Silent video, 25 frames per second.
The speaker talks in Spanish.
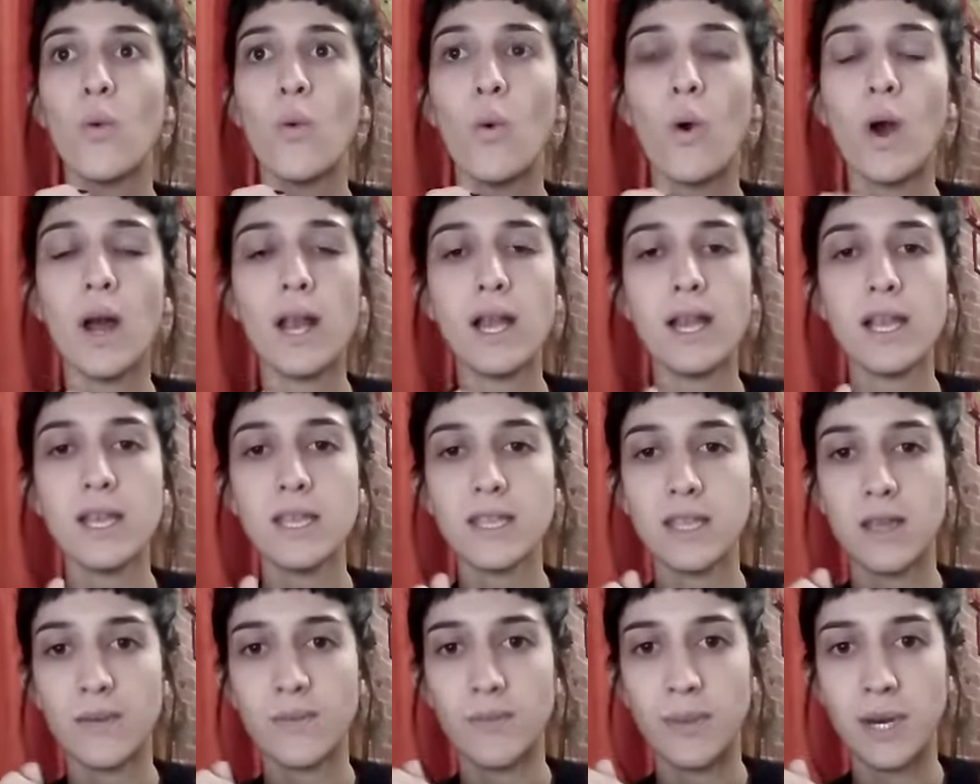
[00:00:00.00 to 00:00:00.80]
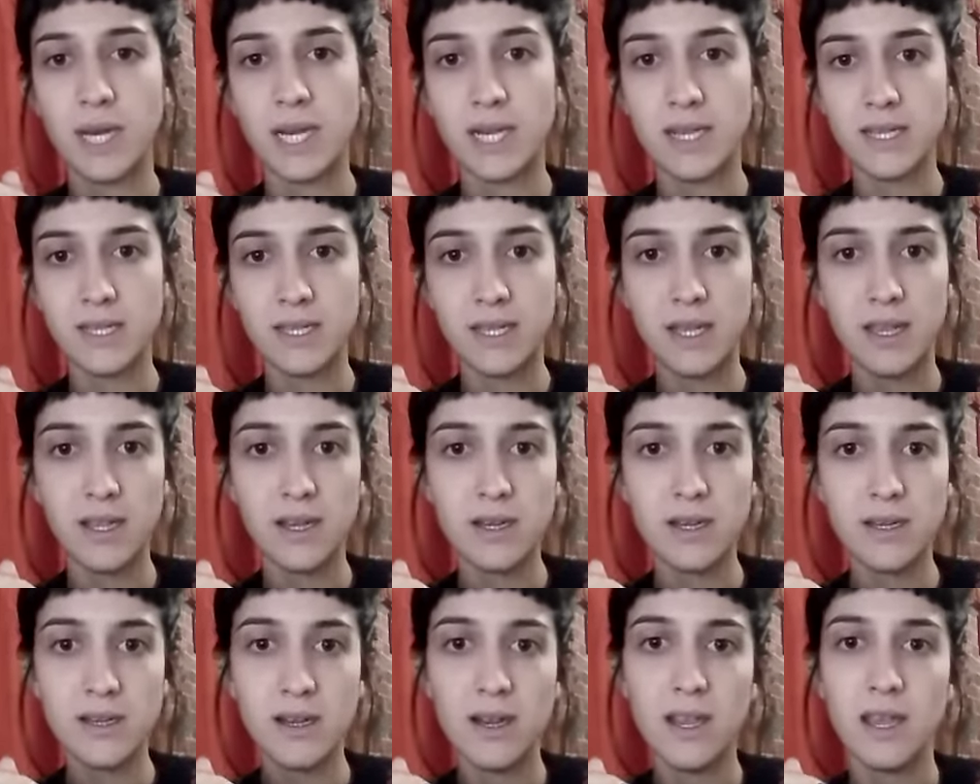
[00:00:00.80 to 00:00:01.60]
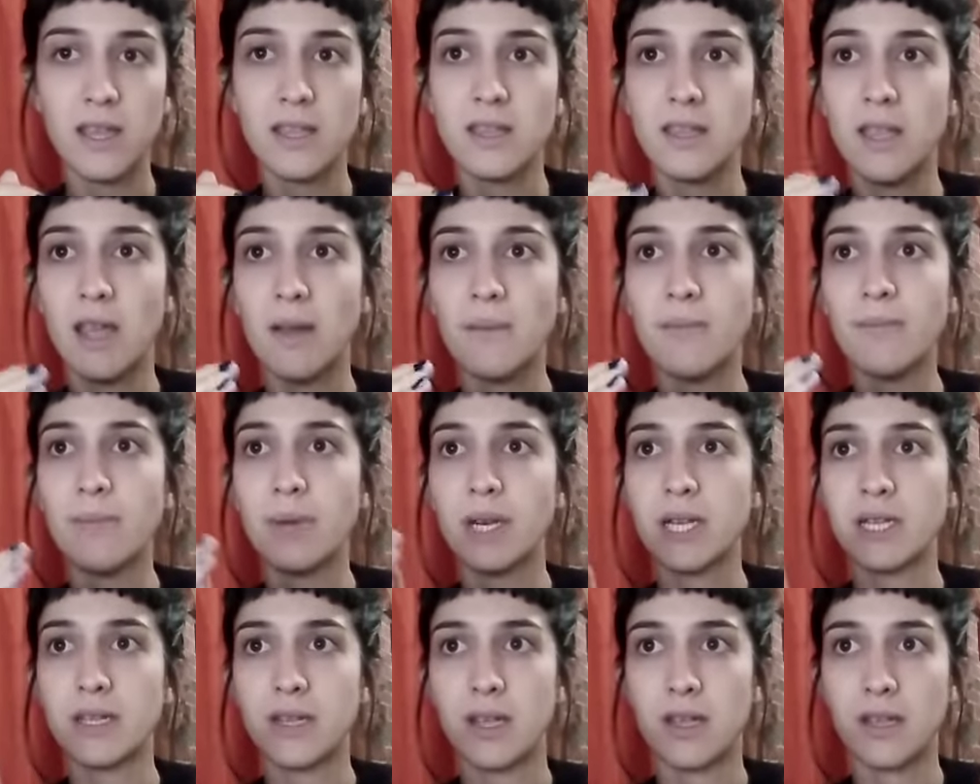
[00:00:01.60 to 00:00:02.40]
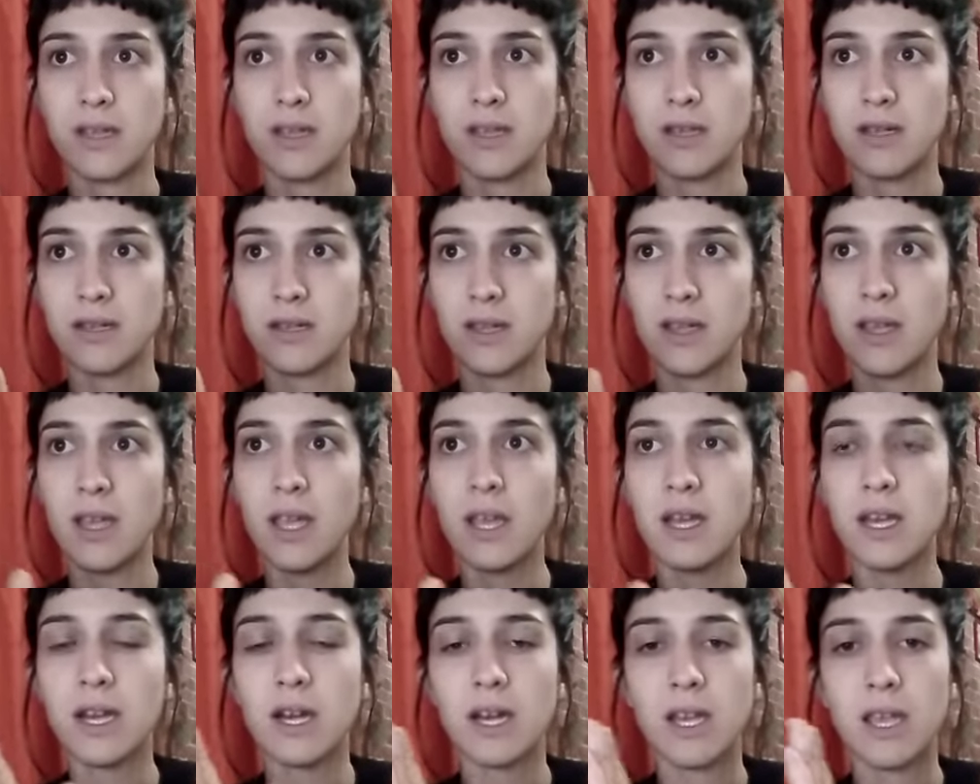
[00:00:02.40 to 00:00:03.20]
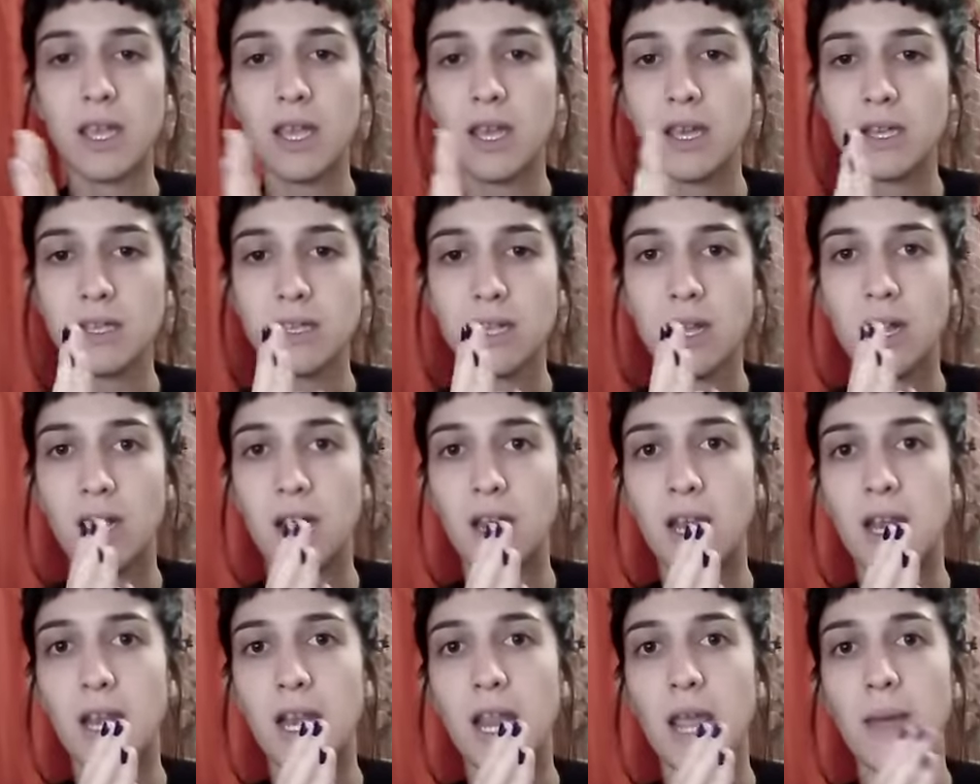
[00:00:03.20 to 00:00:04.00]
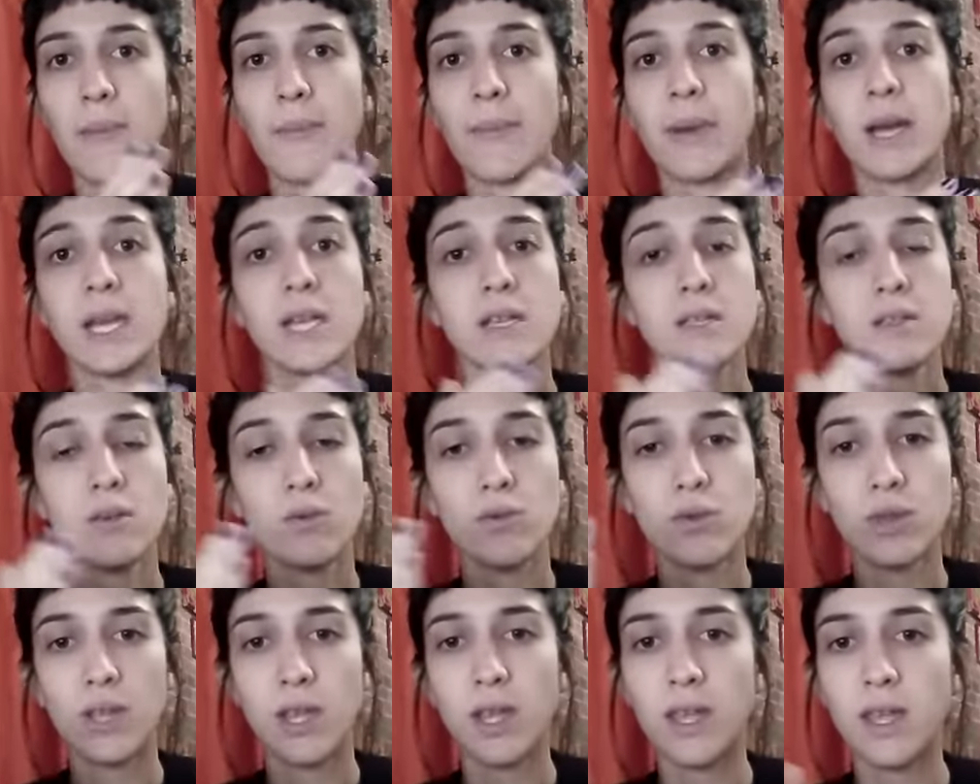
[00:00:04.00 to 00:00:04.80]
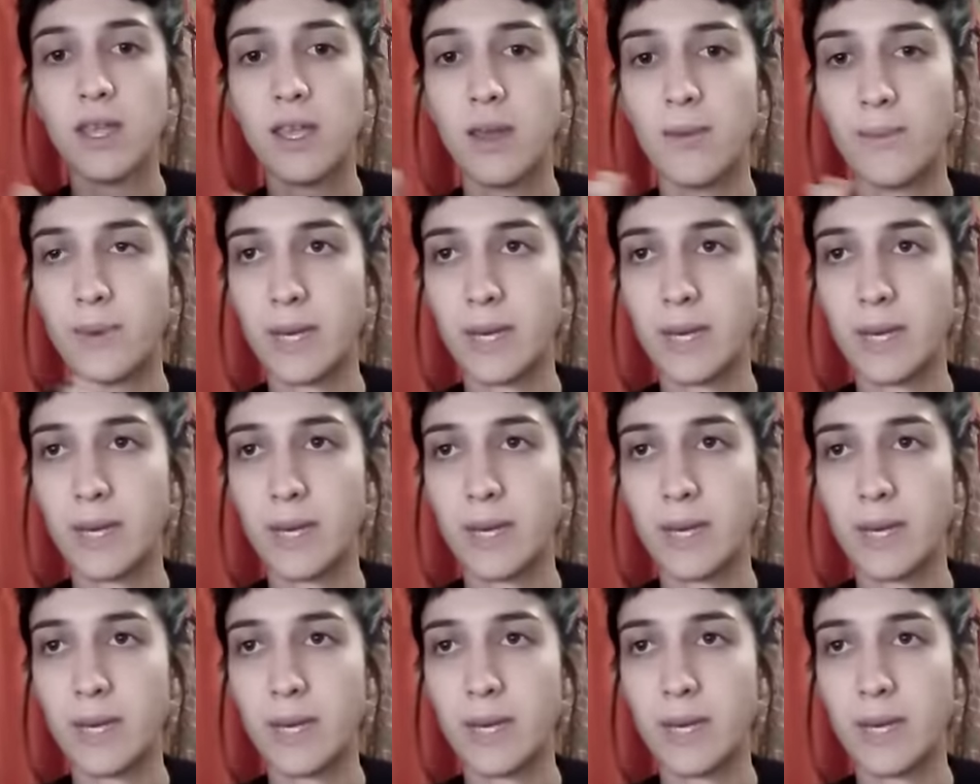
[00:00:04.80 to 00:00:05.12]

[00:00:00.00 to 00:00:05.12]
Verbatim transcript: cuáles te parecen que están presentes, qué energías les parece a ustedes que